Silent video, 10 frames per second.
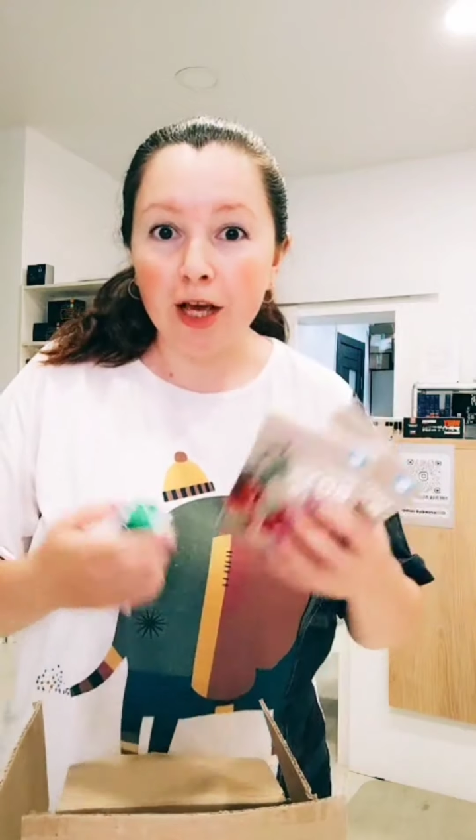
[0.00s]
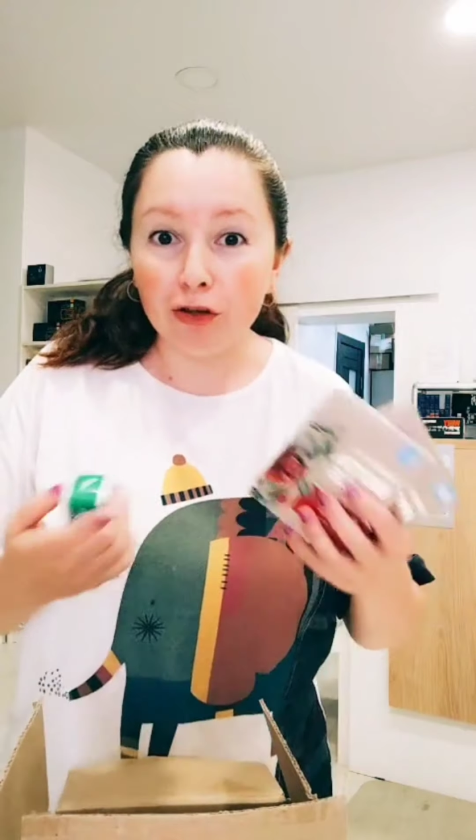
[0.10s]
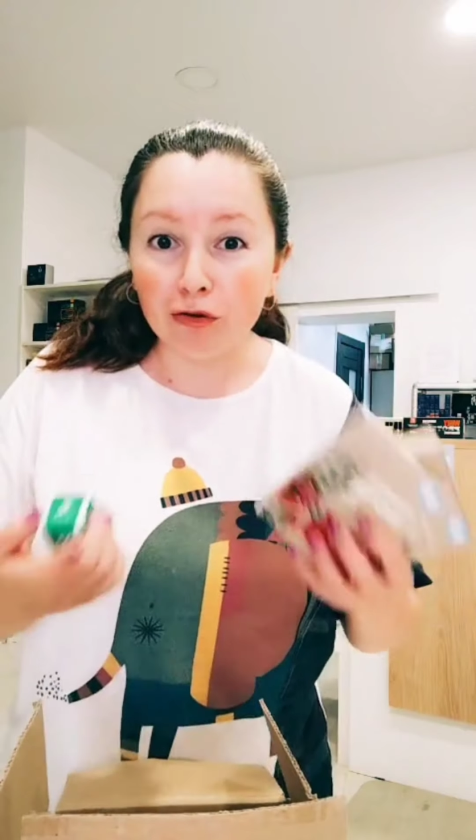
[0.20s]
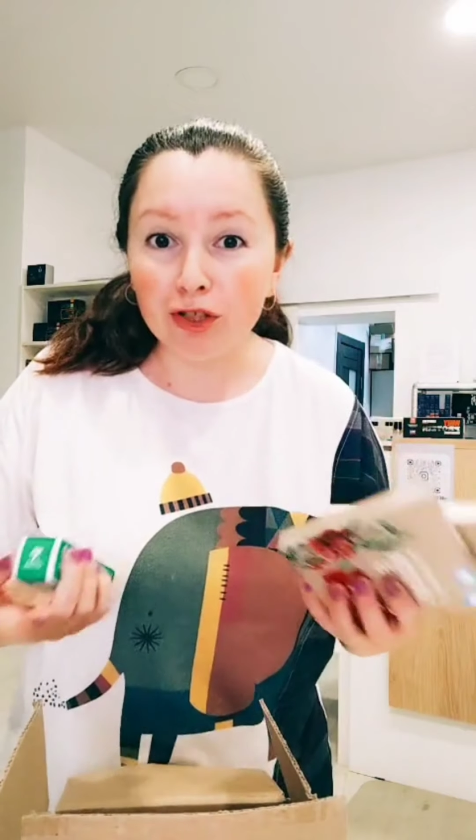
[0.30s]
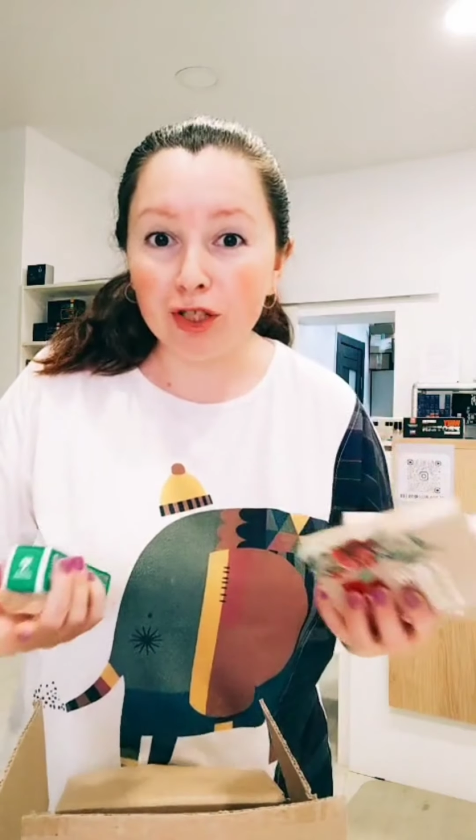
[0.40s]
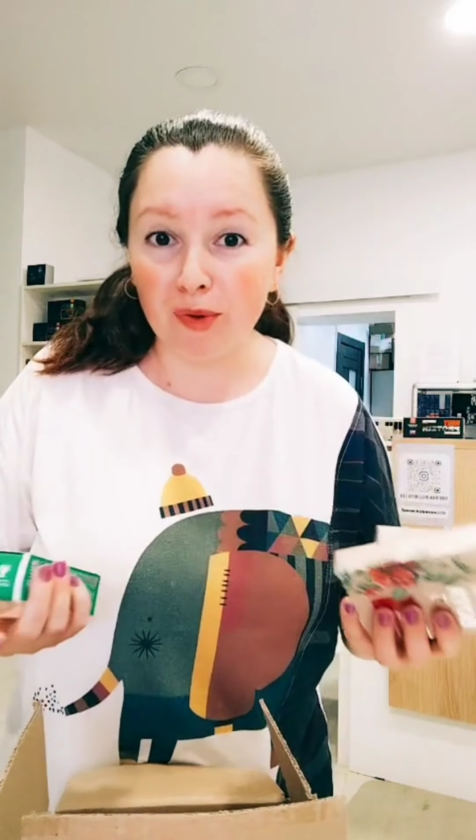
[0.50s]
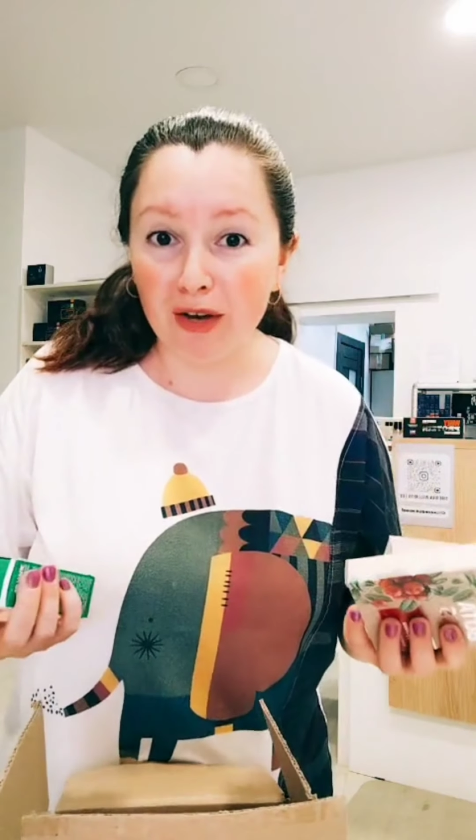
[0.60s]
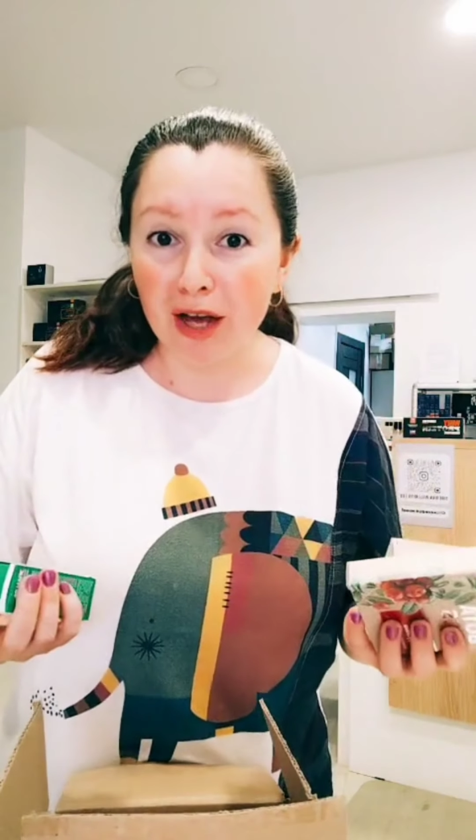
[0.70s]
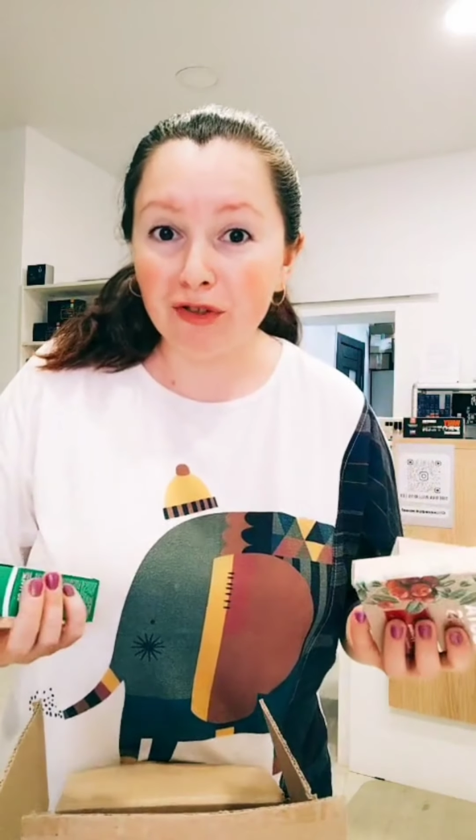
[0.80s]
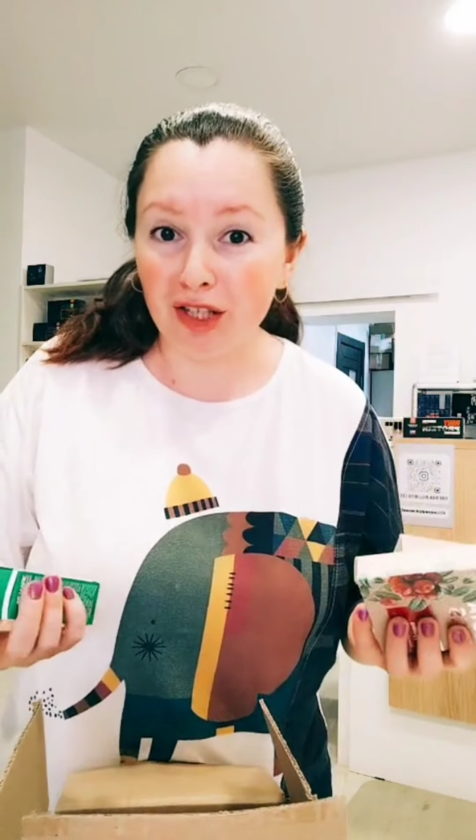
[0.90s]
и люди
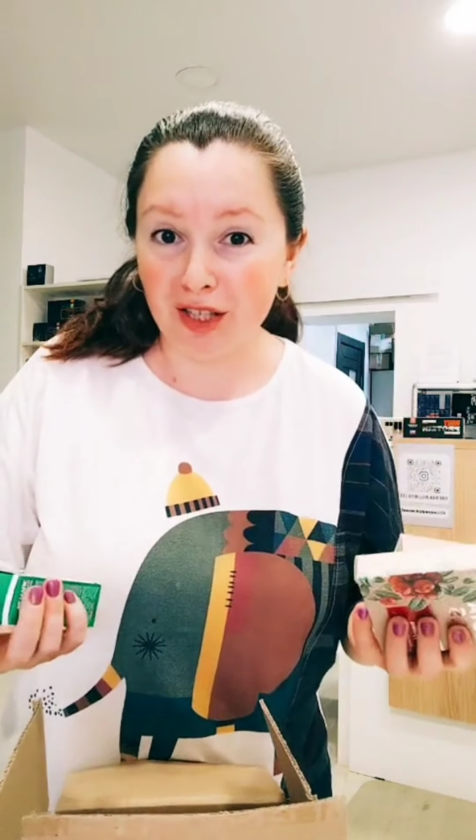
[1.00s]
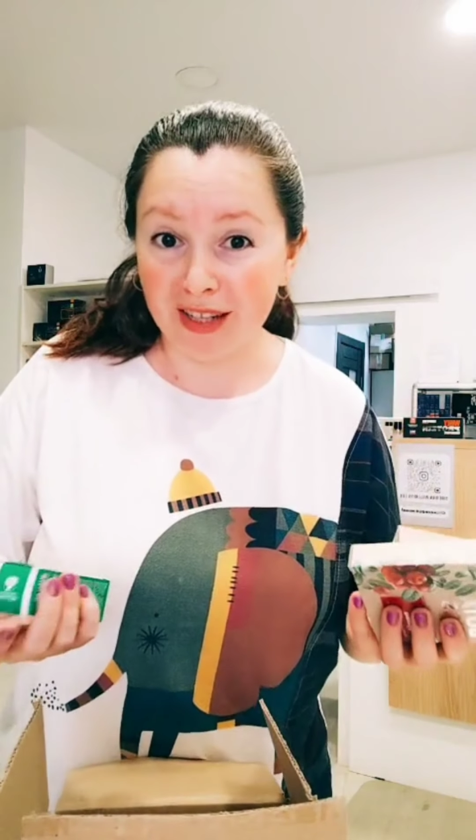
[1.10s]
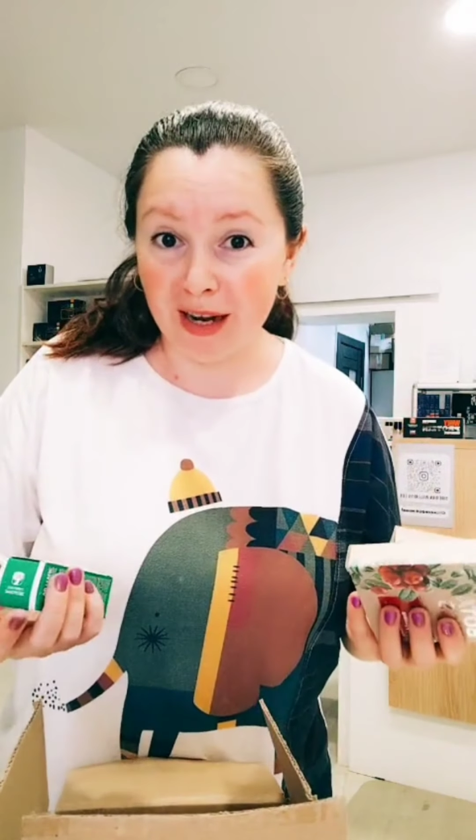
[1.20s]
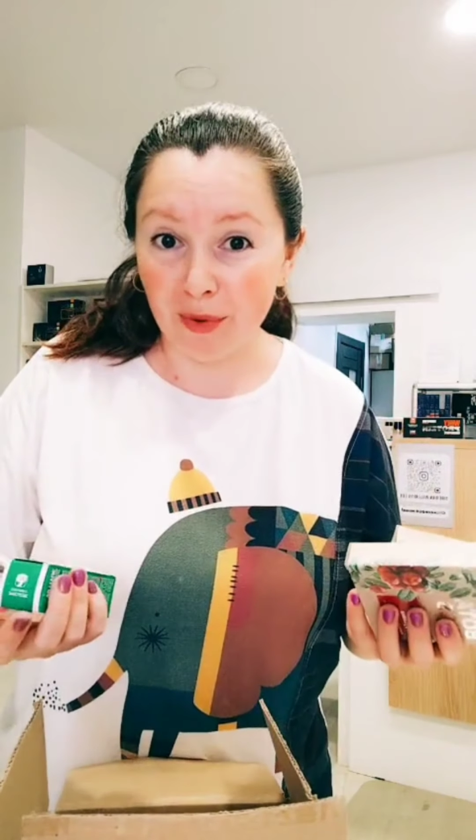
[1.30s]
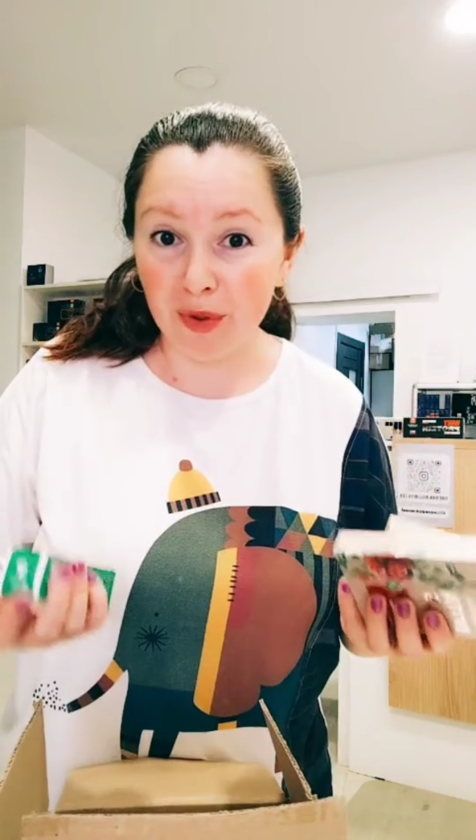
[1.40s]
избавляются от храпа,